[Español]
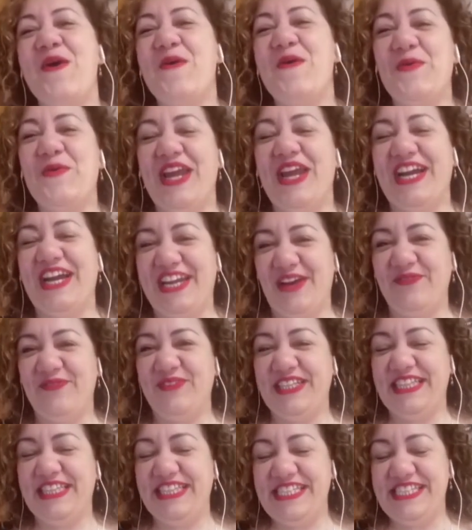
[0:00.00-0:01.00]
una gran
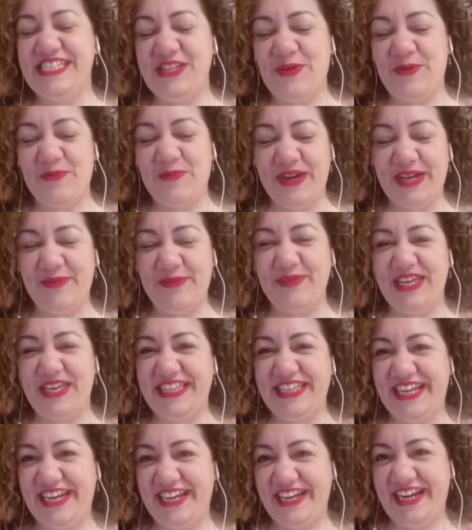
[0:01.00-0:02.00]
bendición para mí
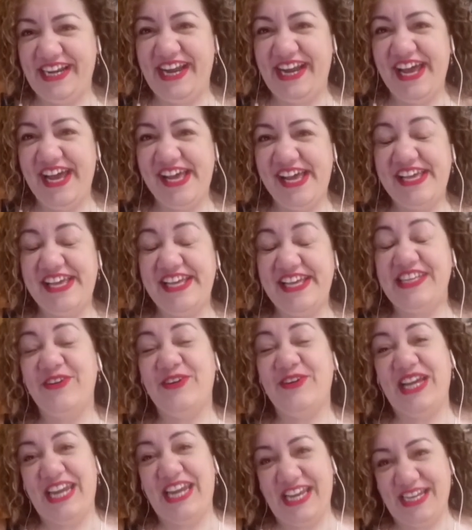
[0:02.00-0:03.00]
estar acá y
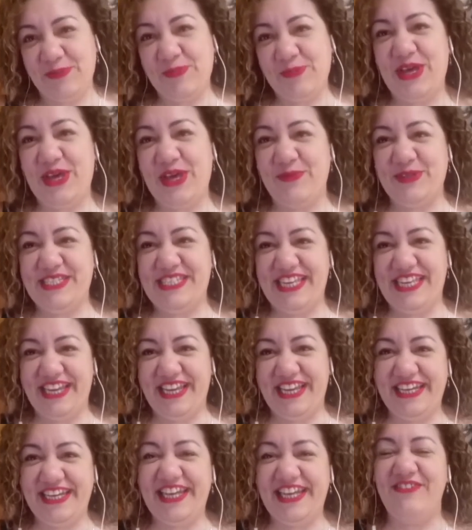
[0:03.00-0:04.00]
ojalá que podamos
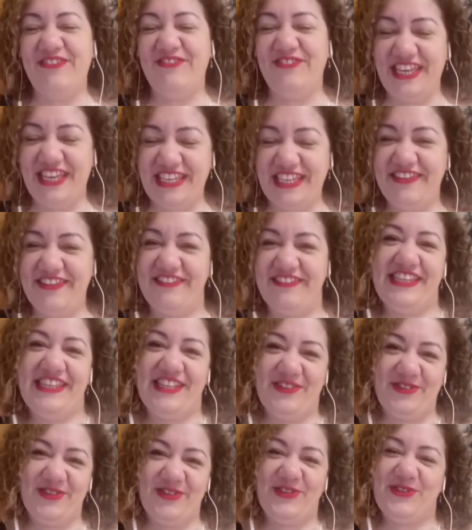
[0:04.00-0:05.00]
seguir en el
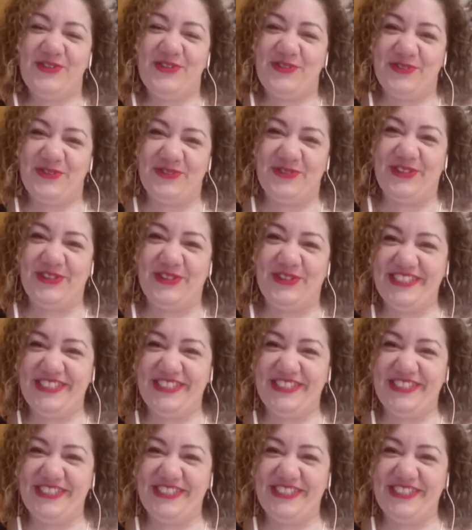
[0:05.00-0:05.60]
2021 juntos.